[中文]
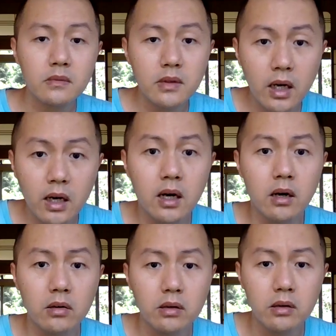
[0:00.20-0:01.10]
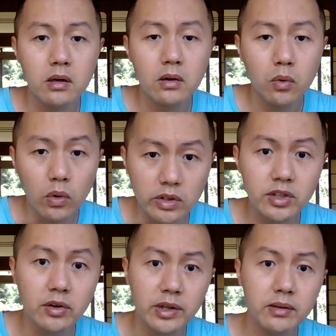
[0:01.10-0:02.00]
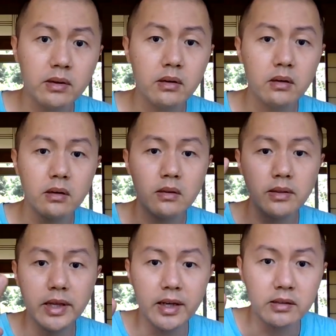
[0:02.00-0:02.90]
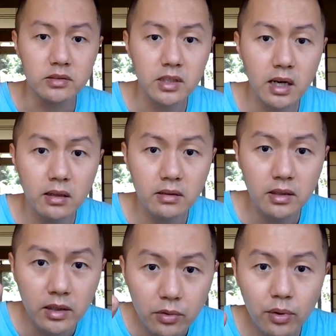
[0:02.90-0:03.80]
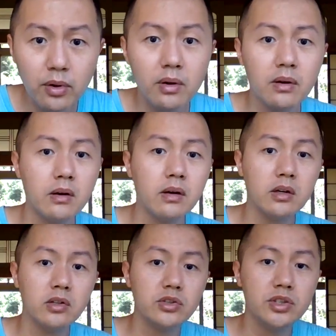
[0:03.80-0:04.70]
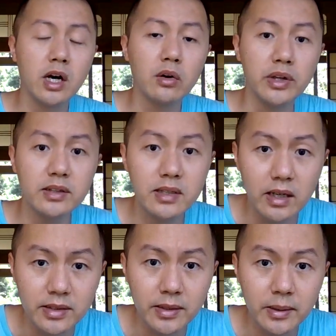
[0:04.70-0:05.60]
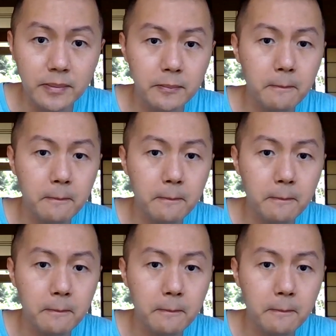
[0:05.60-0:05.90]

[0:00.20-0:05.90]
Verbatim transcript: 大家好，我是小林，点赞订阅小林财经呢，